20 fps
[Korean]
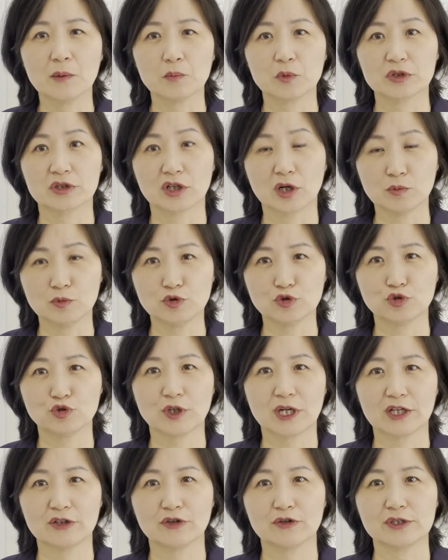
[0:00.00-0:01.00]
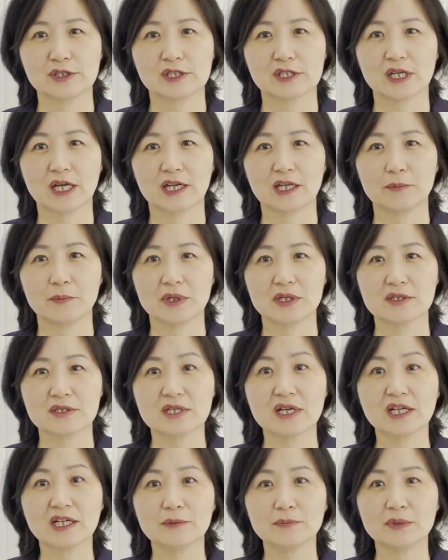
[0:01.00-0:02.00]
뭐 W2라든지 아니면
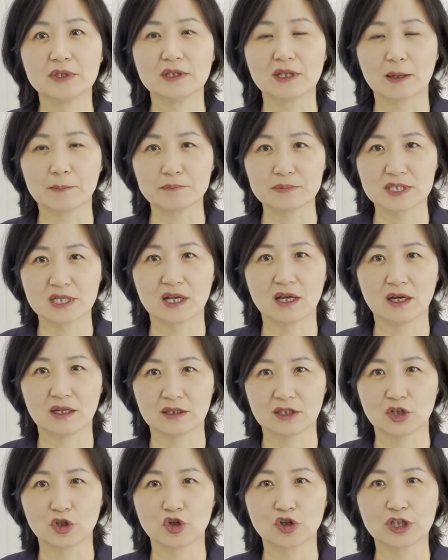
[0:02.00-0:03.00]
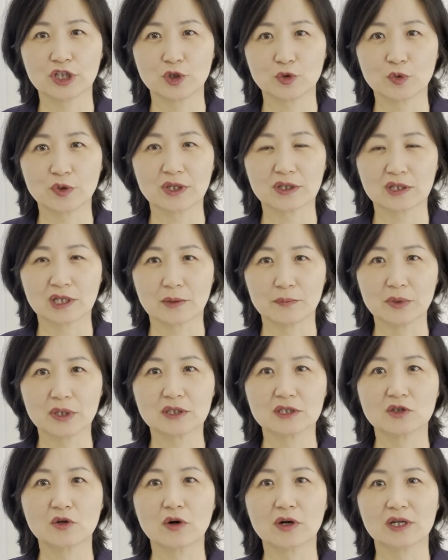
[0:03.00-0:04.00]
세금을 납세한 그런 기록이
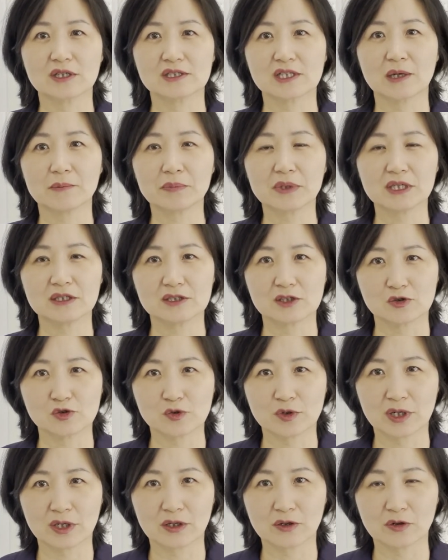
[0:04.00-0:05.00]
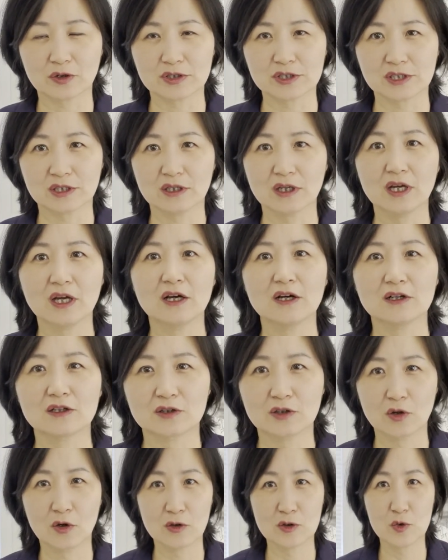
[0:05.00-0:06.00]
있다면 그것까지 함께 제출하는 것이
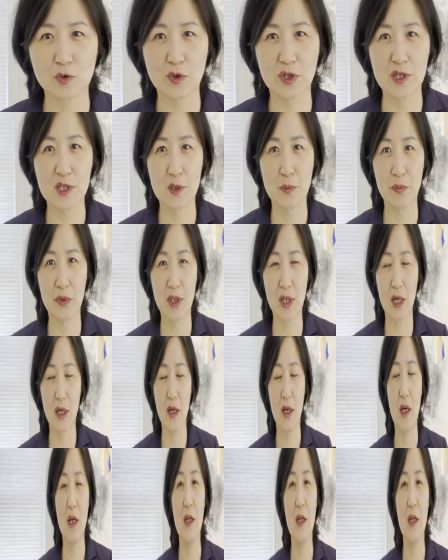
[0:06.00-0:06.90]
더욱 좋겠습니다.